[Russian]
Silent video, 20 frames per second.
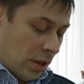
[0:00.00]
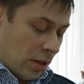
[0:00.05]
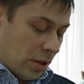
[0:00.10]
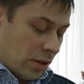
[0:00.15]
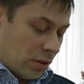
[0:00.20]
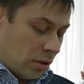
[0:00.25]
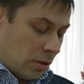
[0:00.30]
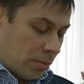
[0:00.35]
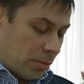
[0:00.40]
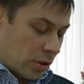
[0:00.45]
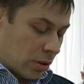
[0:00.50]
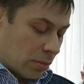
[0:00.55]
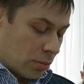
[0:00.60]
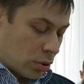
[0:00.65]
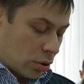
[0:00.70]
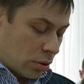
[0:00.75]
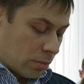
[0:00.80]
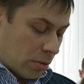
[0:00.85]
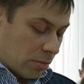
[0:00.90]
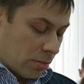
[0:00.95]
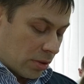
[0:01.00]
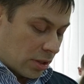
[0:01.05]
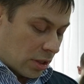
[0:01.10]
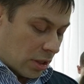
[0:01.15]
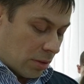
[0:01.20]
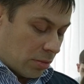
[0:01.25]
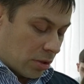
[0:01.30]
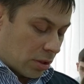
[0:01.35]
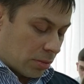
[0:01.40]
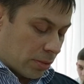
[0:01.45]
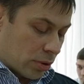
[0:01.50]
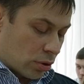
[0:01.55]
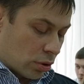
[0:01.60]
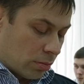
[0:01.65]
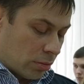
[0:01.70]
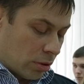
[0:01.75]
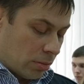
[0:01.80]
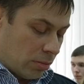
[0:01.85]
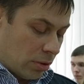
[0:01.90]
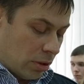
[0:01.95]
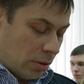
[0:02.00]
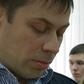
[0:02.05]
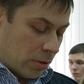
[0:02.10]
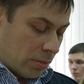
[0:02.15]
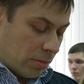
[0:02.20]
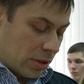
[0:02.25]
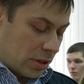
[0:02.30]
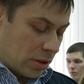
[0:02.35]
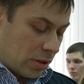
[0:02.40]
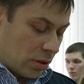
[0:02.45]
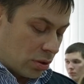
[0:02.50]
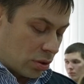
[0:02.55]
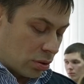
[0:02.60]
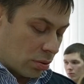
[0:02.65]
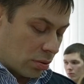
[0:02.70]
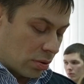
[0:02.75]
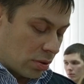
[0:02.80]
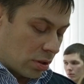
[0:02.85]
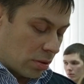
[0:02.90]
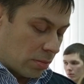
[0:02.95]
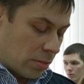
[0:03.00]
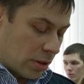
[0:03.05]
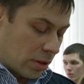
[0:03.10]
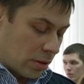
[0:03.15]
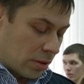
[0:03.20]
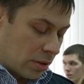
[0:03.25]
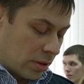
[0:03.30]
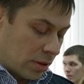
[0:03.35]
Не потому, чтобы мы сами способны были помыслить, что от себя,